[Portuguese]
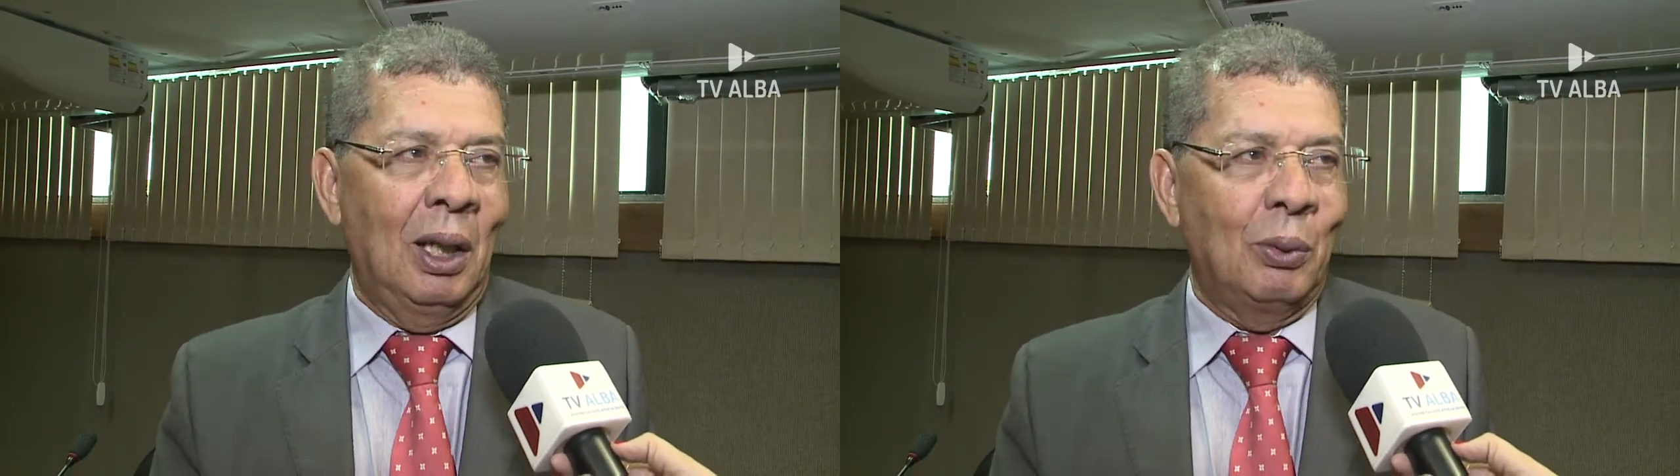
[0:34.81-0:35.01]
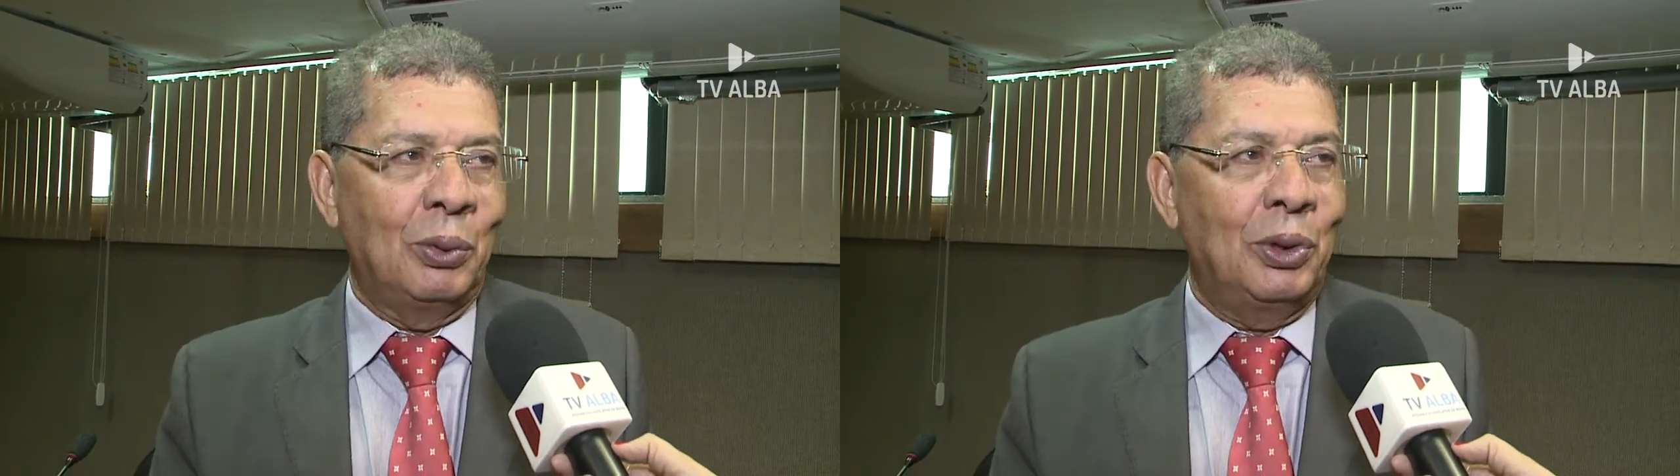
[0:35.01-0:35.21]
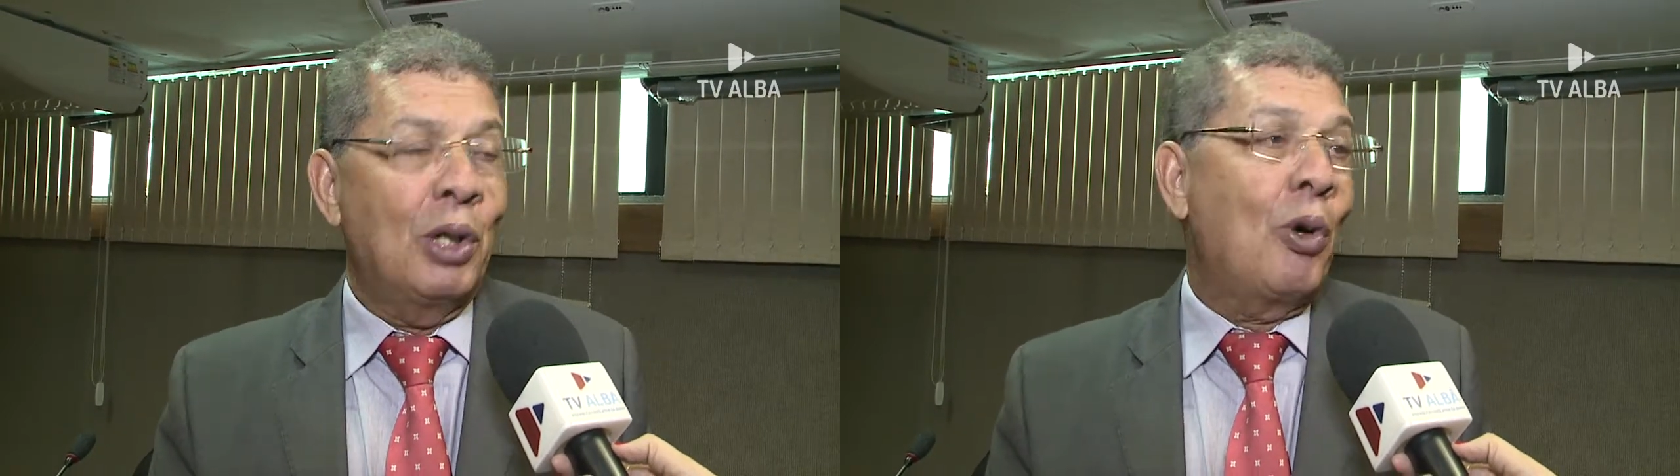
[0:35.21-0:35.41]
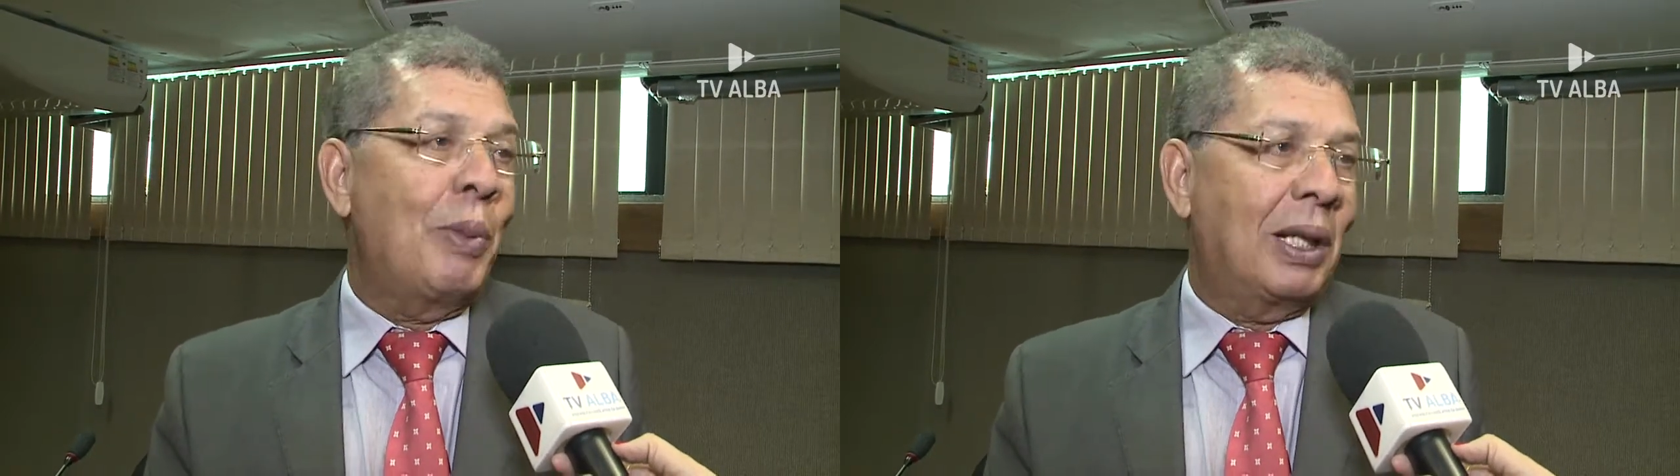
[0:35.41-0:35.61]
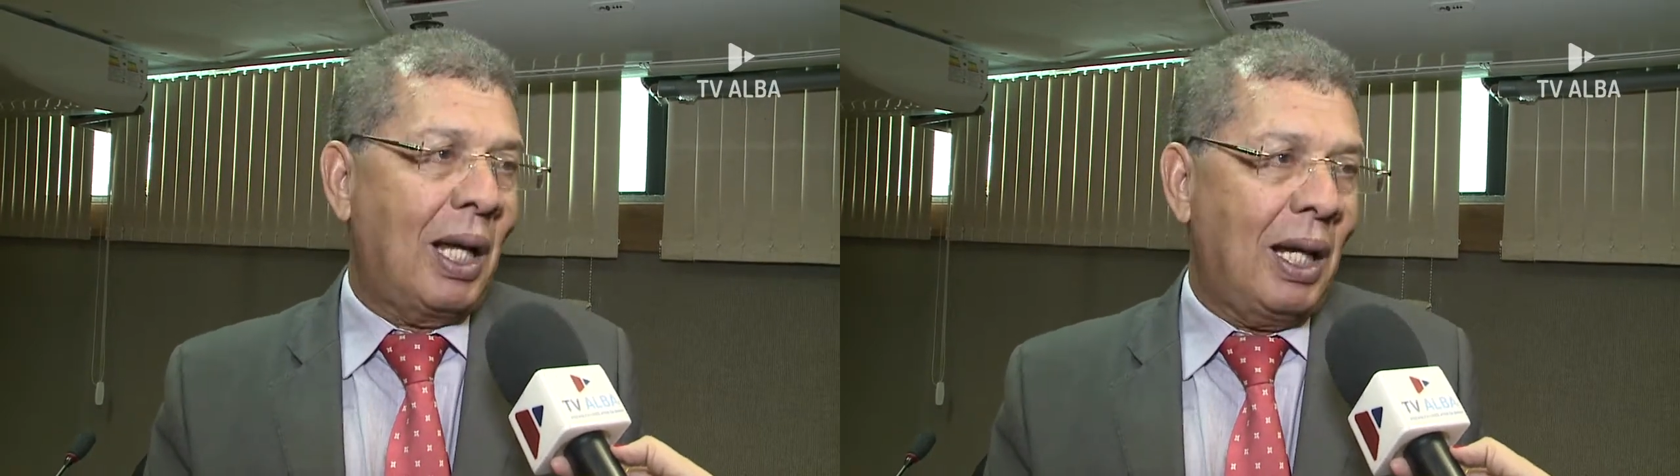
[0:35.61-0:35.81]
o dia em
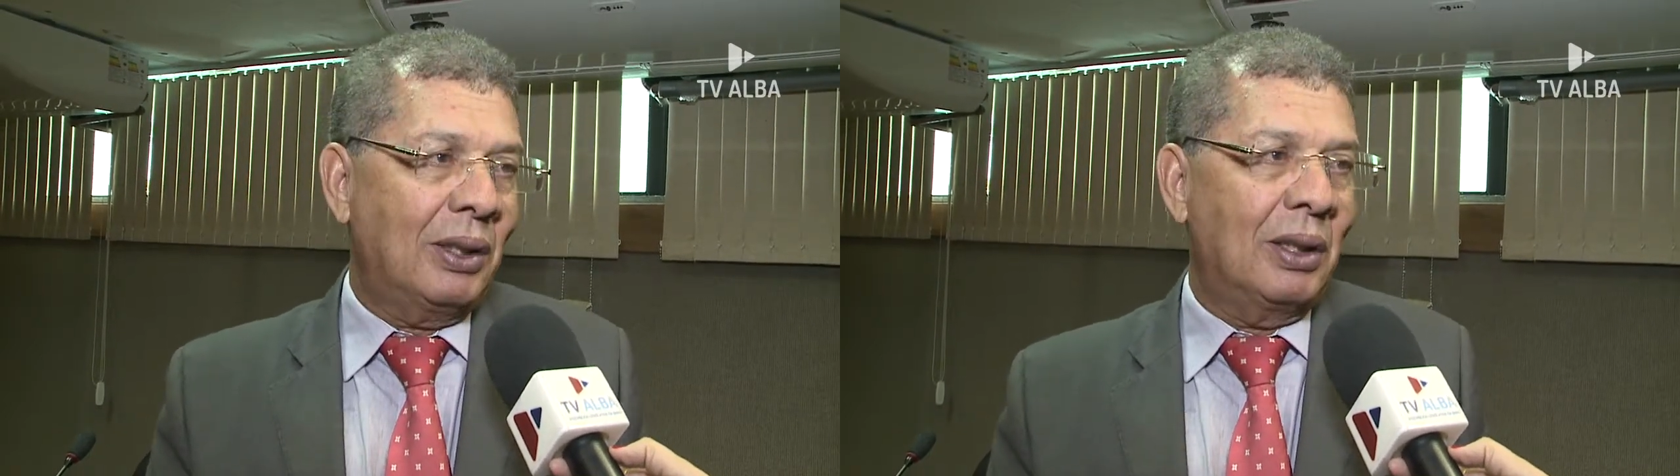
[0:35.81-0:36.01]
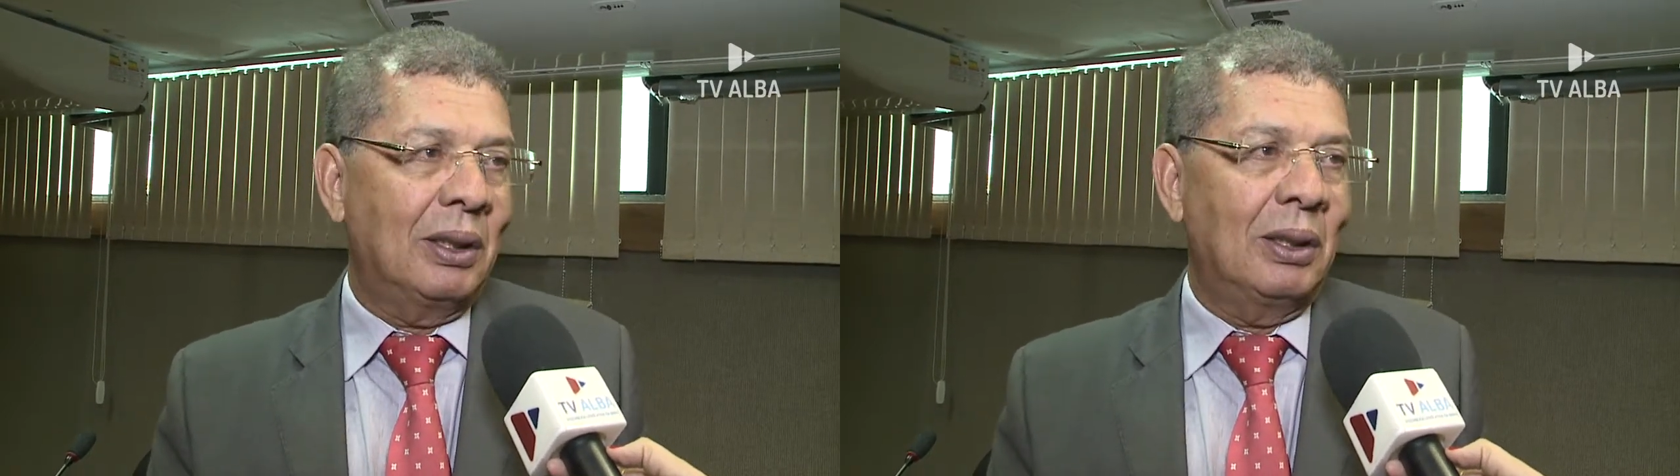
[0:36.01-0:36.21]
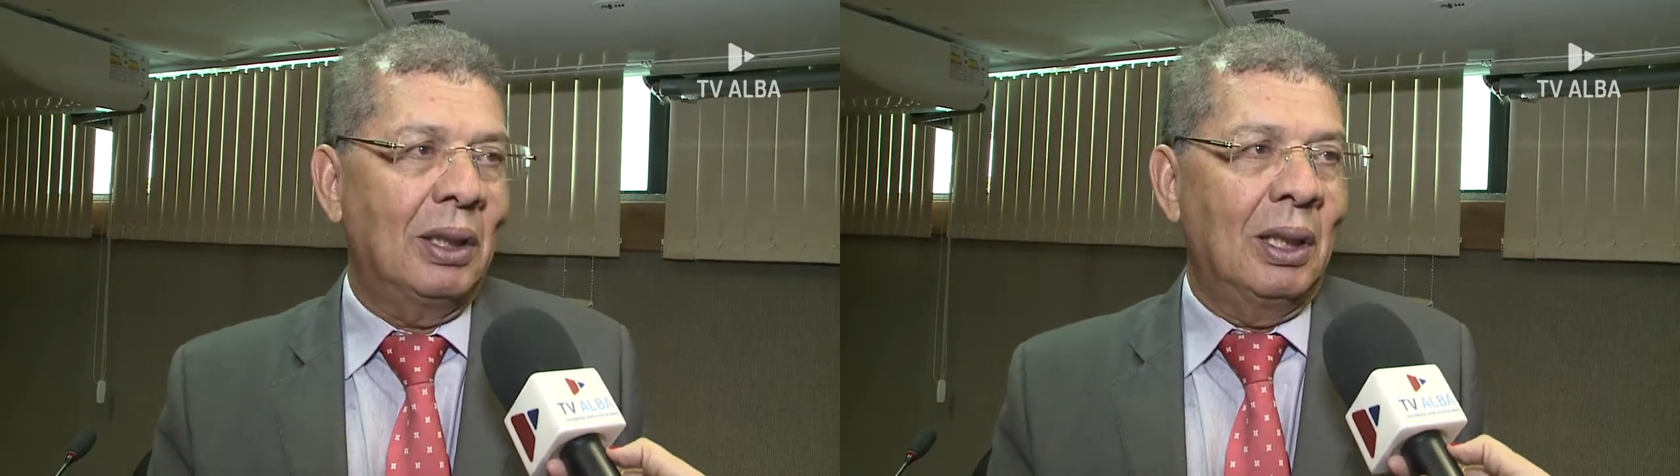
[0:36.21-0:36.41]
homenagem